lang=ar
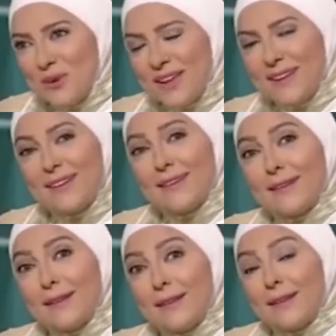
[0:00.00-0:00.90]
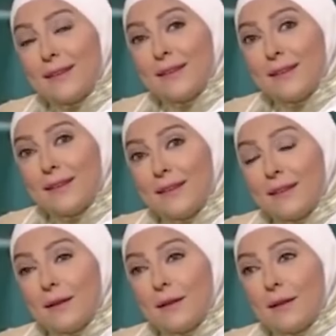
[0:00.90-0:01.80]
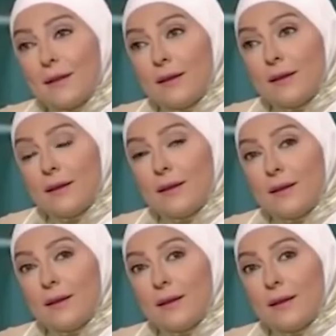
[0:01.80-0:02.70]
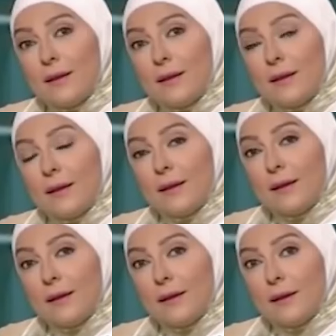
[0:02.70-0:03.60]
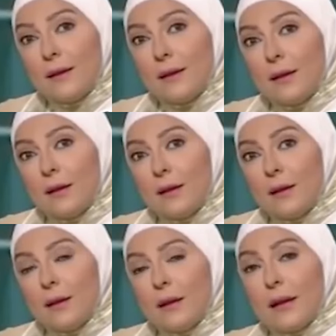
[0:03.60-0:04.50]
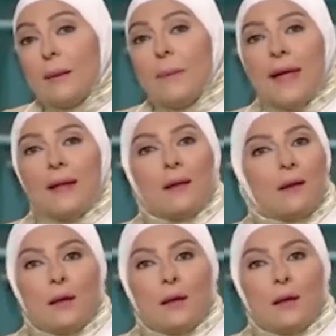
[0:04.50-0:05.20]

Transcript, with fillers: بس كل اللي بيعمله طيب خلاص اللي هو مفكوره مصاريف بيدفعها لهم طب خلاص كمان